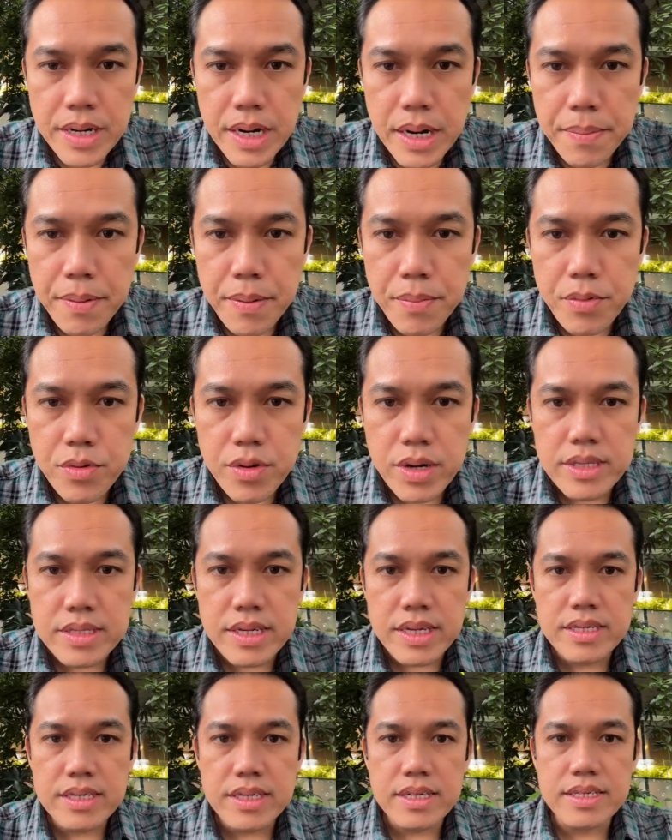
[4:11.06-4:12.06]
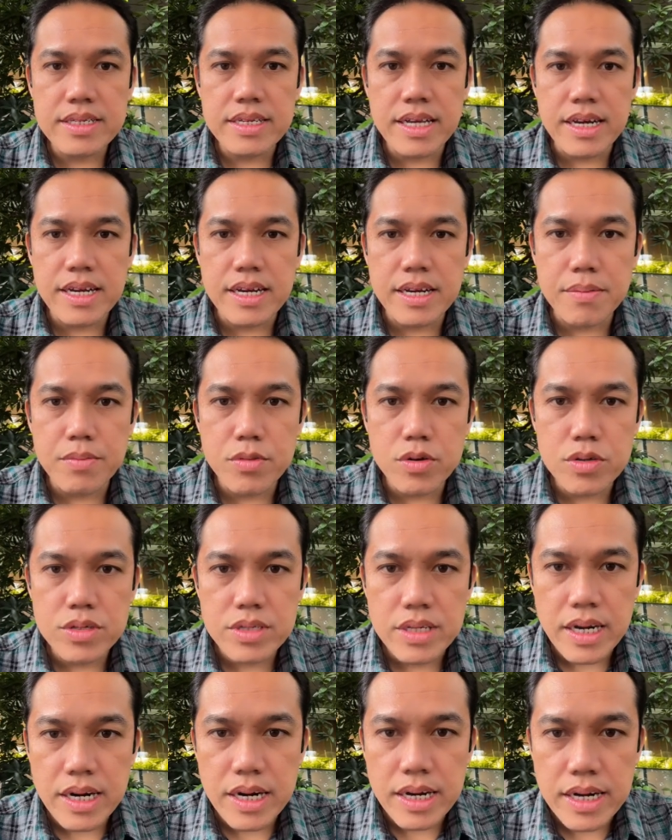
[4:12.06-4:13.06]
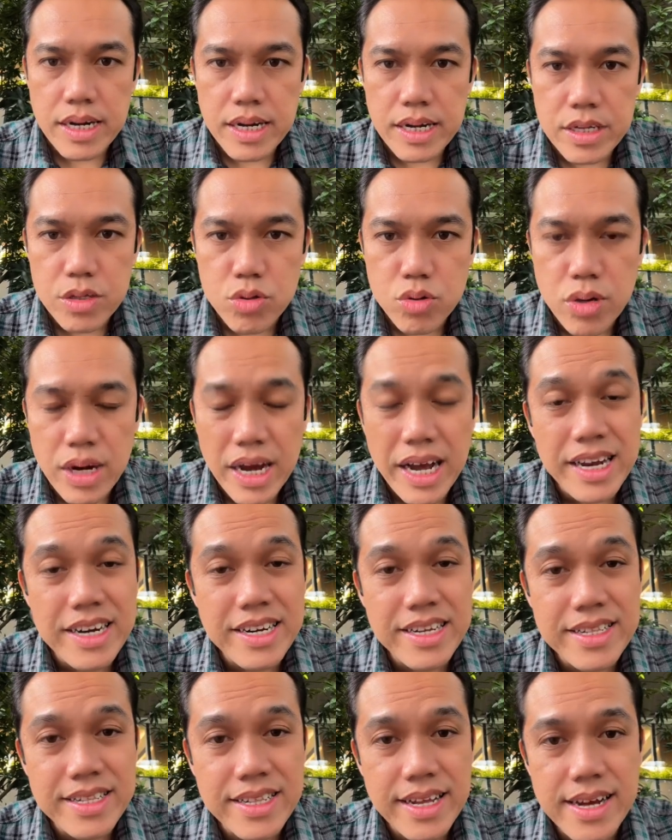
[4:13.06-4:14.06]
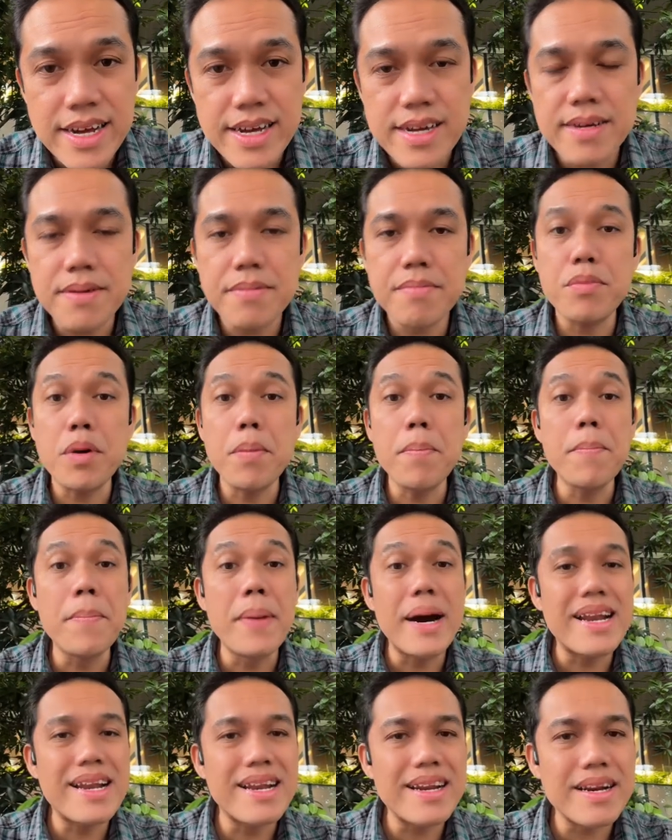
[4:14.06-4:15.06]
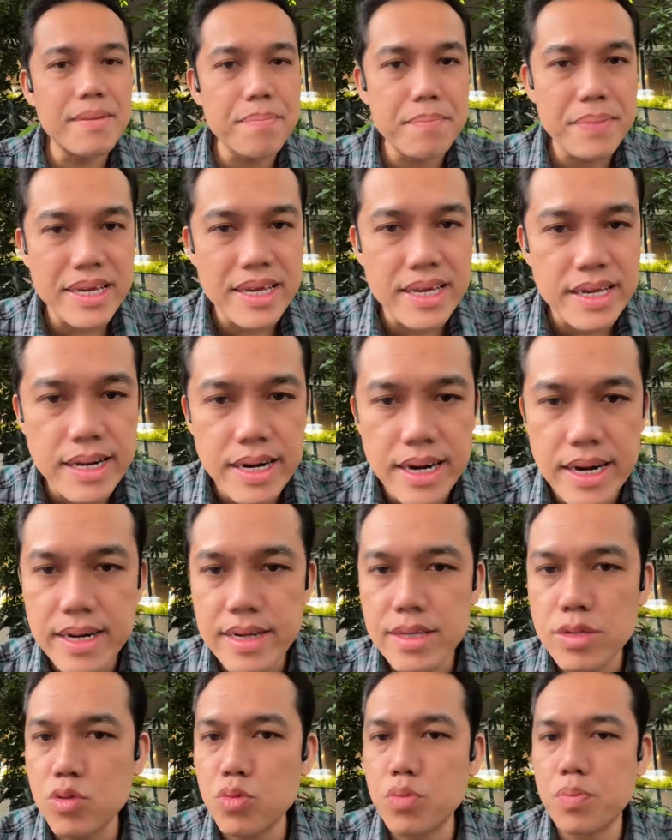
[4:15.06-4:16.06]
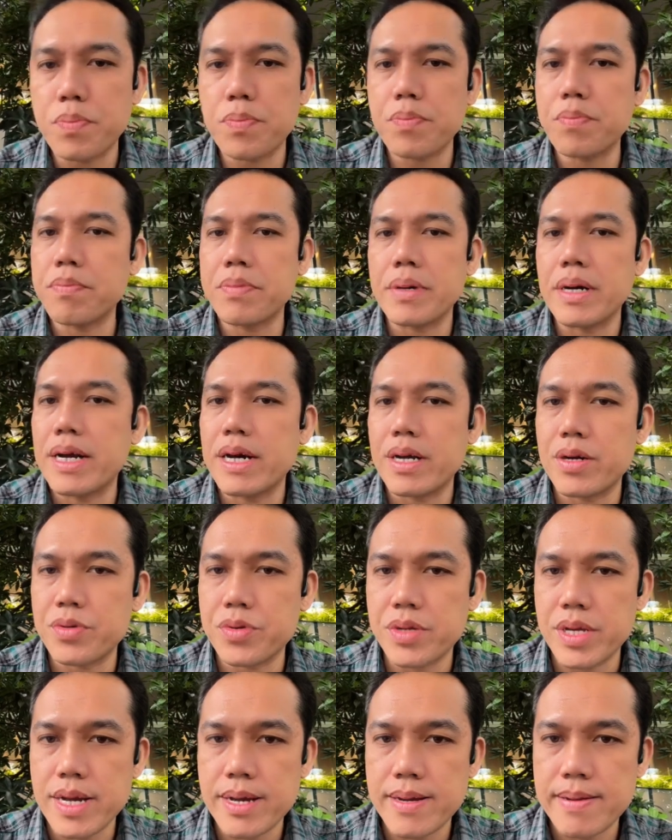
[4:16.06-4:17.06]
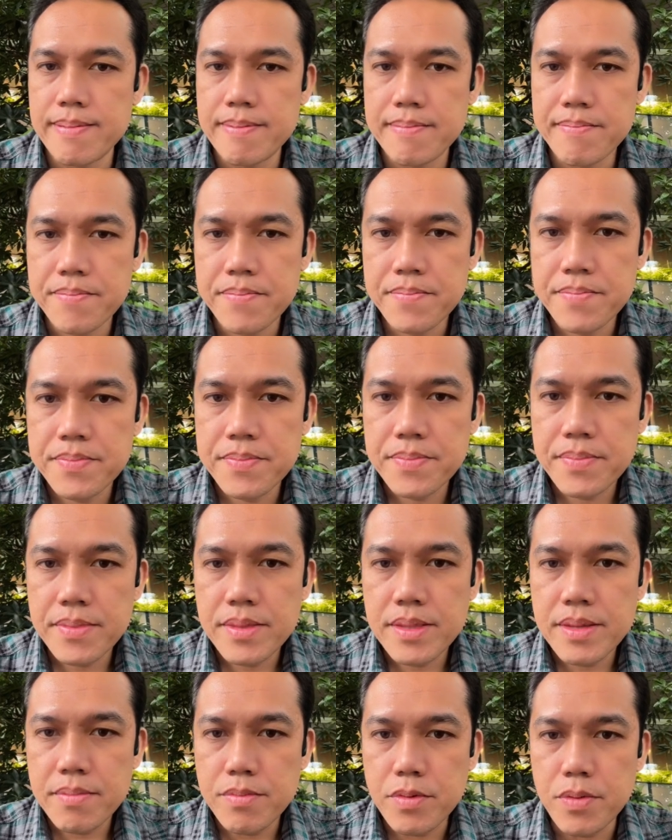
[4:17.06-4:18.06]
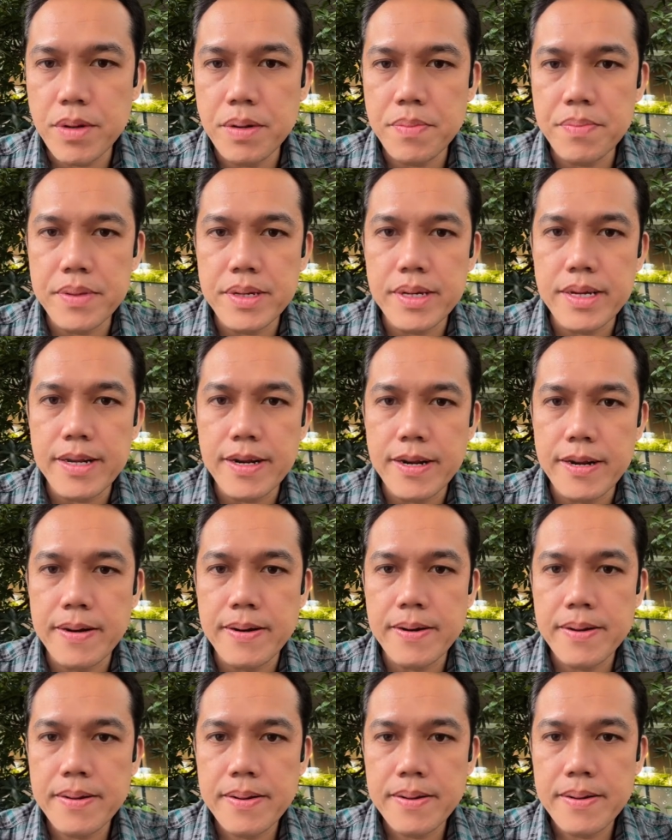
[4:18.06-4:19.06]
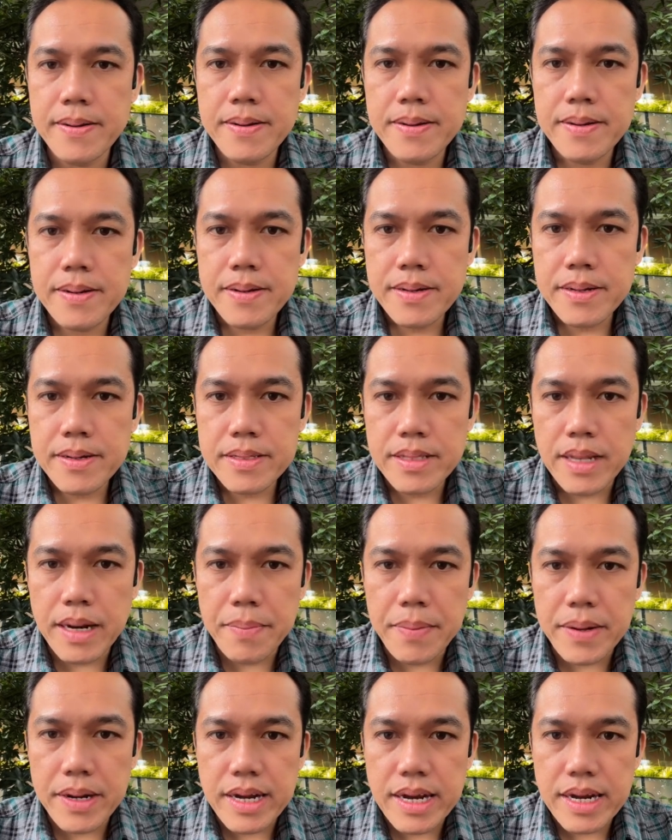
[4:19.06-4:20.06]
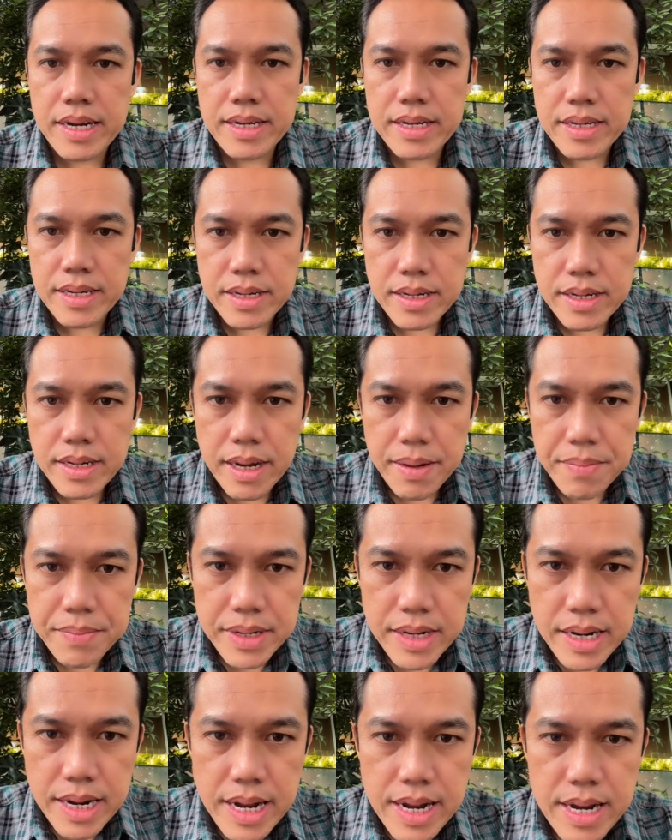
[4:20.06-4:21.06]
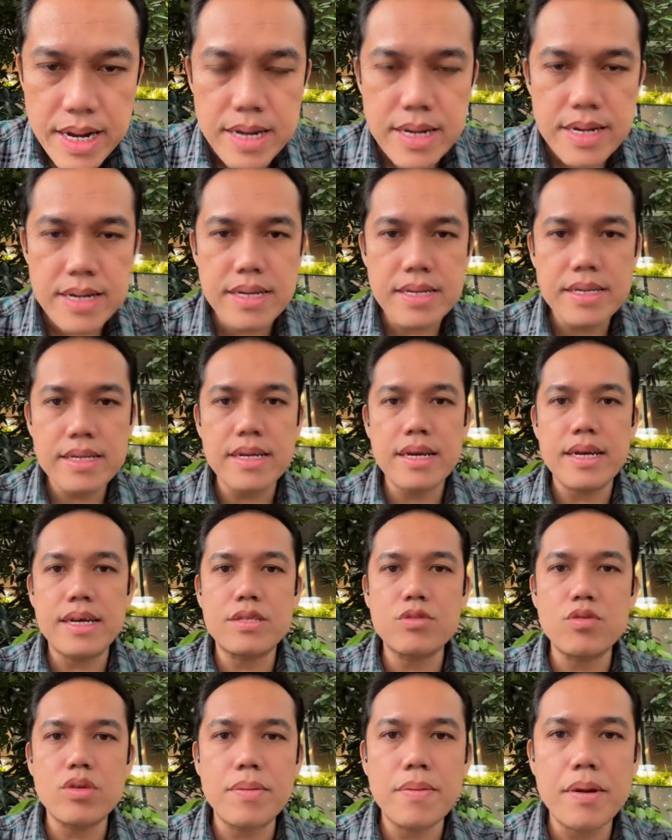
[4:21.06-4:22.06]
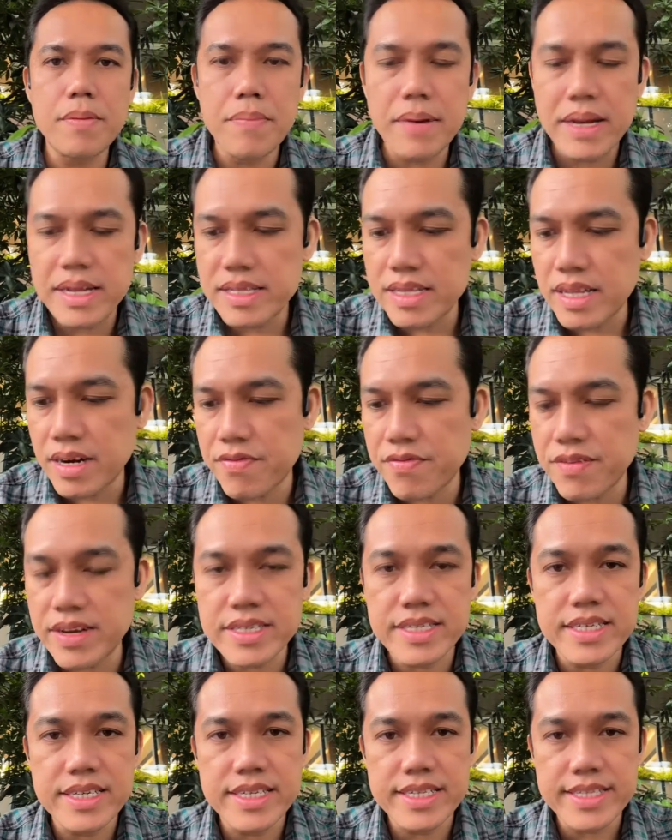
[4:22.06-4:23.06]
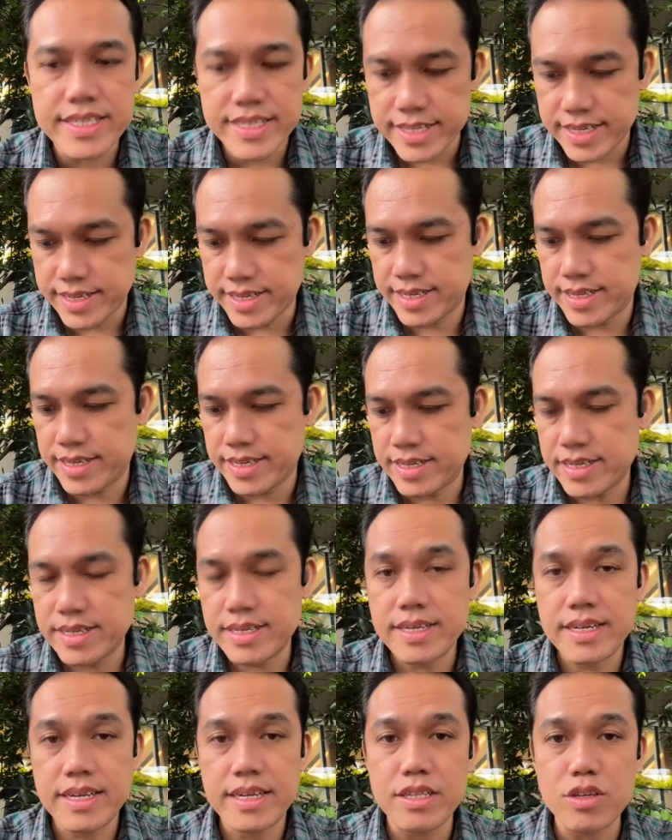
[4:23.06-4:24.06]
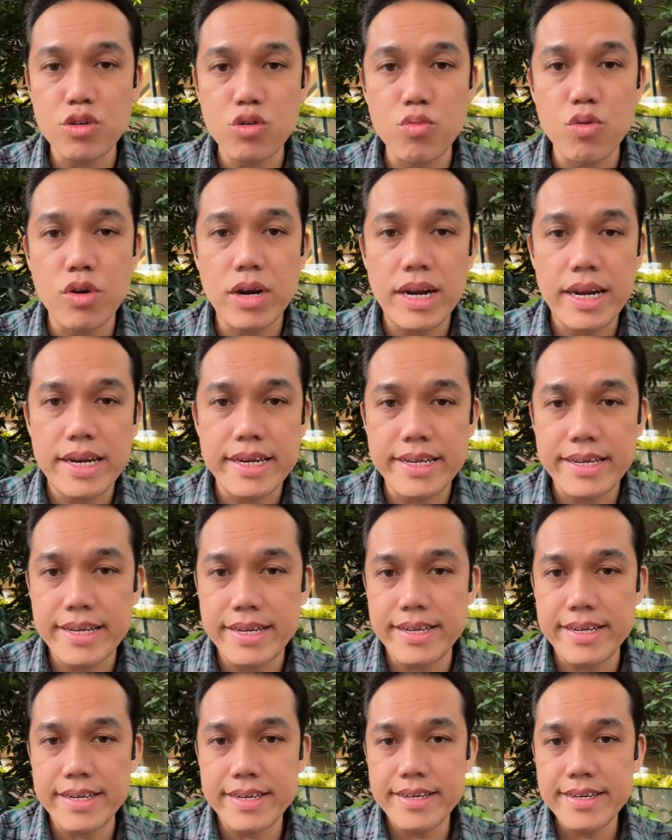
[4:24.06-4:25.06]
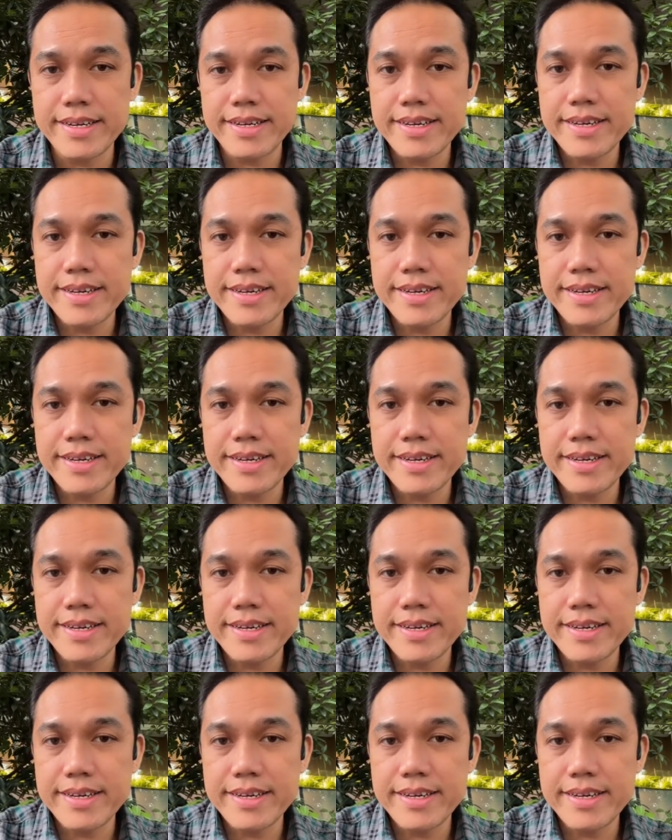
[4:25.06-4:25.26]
Kenapa pundak saya sering sakit? Mohon sarannya. Itu Kak Anita, beban pikiran itu pengaruh ya. Beban pikiran telapak kaki Kak Mila ya itu namanya plantar fasciitis nanti ku buatlah di